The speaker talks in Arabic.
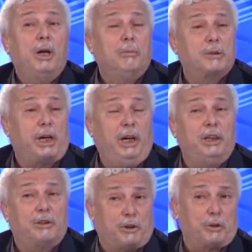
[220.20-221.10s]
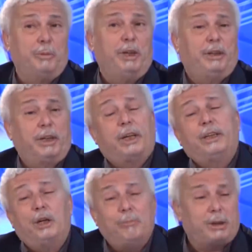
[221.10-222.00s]
مسرحية فاطمة التي
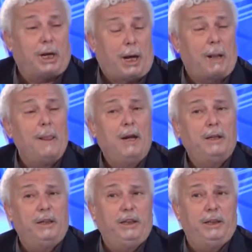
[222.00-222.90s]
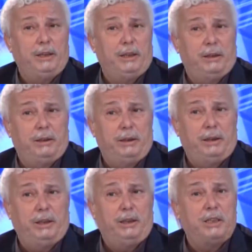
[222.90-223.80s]
قدمتها
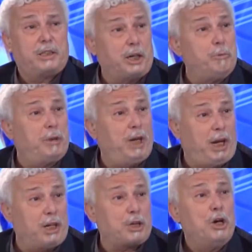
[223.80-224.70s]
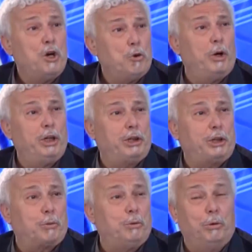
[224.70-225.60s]
لنسرين بالحاج وهي
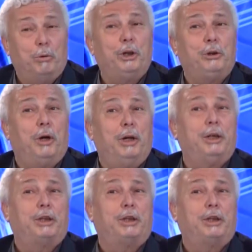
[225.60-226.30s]
تقول أريد أن